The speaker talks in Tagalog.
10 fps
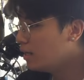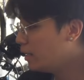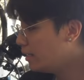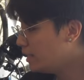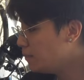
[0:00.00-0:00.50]

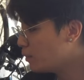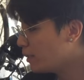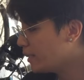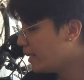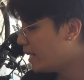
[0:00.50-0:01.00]
Uh, hindi mo
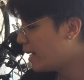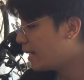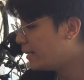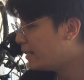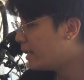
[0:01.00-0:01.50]
rin
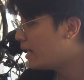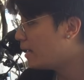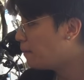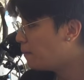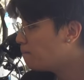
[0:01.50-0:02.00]
kailangan
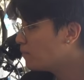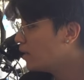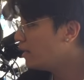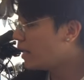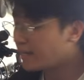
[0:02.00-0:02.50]
na
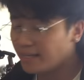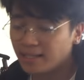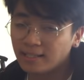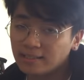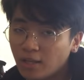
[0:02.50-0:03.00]

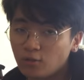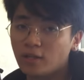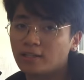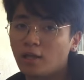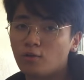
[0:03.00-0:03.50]
laging tayo
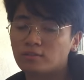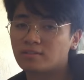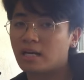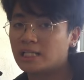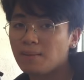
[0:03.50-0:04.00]
ng tayo
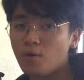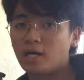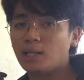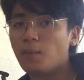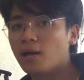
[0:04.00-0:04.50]
sa saddle
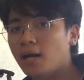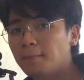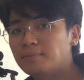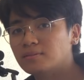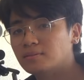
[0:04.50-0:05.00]
mo kada may
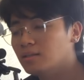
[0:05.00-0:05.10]
humps.